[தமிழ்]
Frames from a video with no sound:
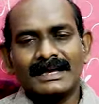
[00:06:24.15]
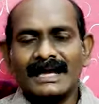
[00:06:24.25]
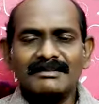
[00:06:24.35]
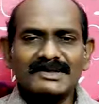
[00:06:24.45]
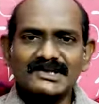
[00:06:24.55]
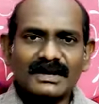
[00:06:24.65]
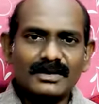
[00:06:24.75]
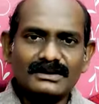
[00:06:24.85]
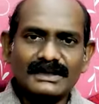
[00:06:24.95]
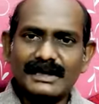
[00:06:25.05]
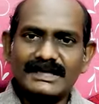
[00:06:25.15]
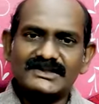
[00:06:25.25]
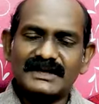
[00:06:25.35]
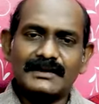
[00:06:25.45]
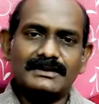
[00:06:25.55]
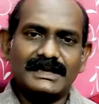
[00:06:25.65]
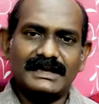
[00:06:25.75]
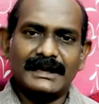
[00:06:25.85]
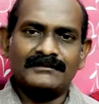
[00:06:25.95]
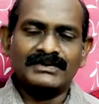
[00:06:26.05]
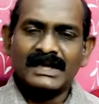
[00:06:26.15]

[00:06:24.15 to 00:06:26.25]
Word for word: என் அன்பு சகோதரனே சகோதரியே